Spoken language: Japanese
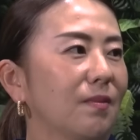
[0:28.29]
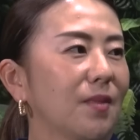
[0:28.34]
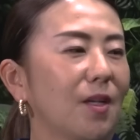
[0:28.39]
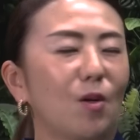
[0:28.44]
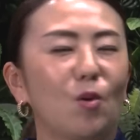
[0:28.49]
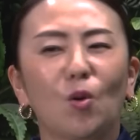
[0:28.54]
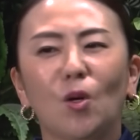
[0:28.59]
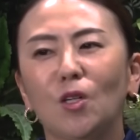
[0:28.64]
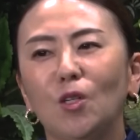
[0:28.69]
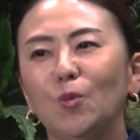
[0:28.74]

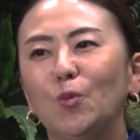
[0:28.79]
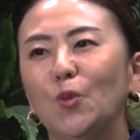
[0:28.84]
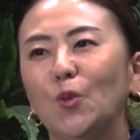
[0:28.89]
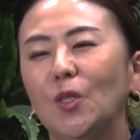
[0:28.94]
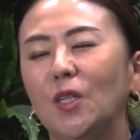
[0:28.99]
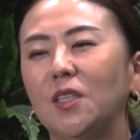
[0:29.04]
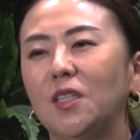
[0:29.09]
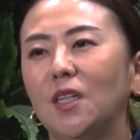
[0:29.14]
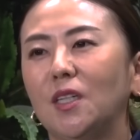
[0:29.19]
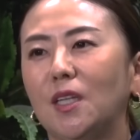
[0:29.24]
なんか他の
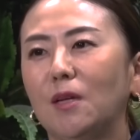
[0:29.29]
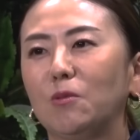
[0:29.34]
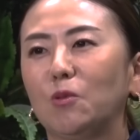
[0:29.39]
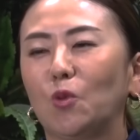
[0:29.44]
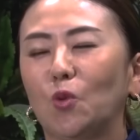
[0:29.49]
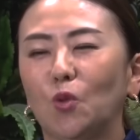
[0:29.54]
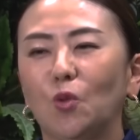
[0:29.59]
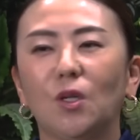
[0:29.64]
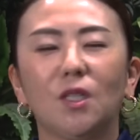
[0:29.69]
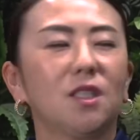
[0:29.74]
プロだったら多
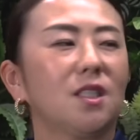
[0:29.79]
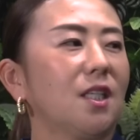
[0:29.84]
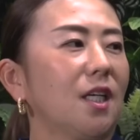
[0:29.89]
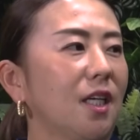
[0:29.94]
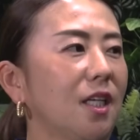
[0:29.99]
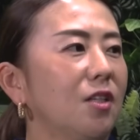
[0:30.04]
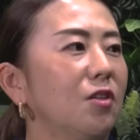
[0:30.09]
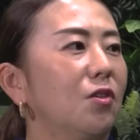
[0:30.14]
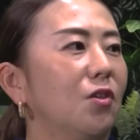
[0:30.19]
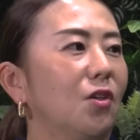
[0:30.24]
分断って
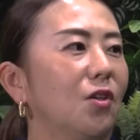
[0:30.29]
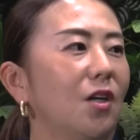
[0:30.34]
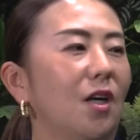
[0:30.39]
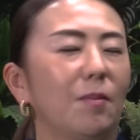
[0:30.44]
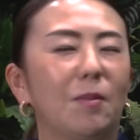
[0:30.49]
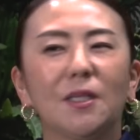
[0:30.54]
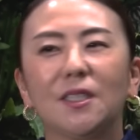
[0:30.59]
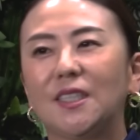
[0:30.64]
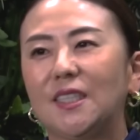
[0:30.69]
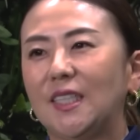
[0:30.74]
たけど、
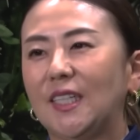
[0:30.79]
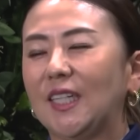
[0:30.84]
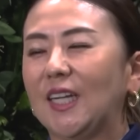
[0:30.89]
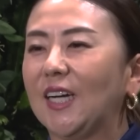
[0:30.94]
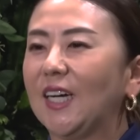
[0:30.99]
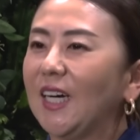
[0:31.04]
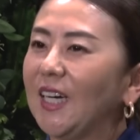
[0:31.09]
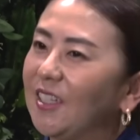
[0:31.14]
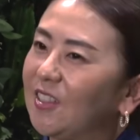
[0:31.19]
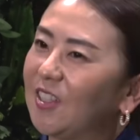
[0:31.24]
まあ知恵
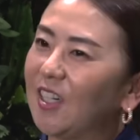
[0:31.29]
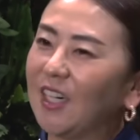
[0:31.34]
だからいい